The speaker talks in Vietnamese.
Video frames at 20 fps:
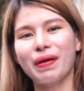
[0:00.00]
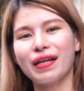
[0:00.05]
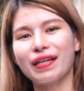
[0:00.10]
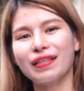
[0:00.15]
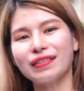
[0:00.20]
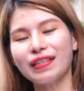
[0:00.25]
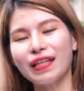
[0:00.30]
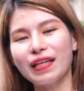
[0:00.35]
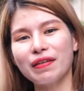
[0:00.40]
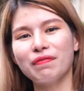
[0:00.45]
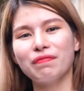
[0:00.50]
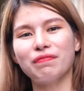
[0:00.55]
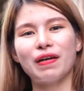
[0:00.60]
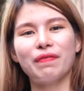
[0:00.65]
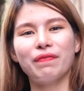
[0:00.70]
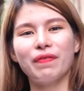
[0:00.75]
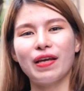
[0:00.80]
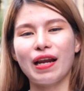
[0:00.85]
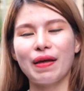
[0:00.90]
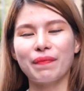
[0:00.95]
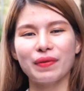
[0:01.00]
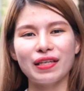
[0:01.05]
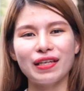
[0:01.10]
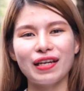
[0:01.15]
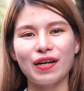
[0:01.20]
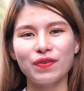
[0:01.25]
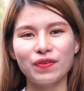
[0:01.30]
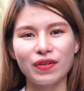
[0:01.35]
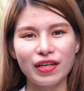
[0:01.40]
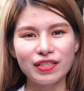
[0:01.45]
Marketing và về làm thế
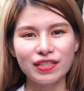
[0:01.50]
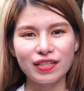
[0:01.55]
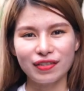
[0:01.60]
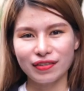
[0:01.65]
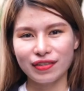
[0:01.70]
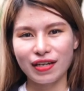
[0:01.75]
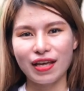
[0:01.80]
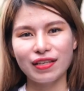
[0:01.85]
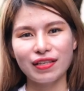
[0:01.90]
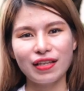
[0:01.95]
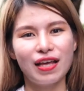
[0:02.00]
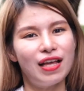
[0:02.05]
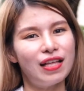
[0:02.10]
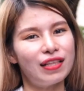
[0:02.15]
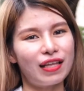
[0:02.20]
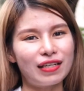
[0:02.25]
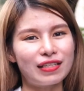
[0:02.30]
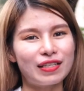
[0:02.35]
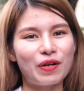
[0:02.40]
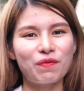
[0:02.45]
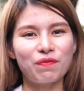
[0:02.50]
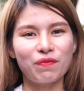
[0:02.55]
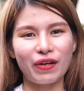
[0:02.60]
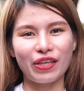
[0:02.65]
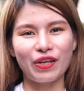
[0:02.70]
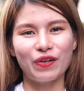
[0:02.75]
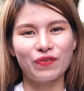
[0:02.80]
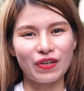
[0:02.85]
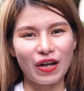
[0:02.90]
nào để trở nên thành công và giàu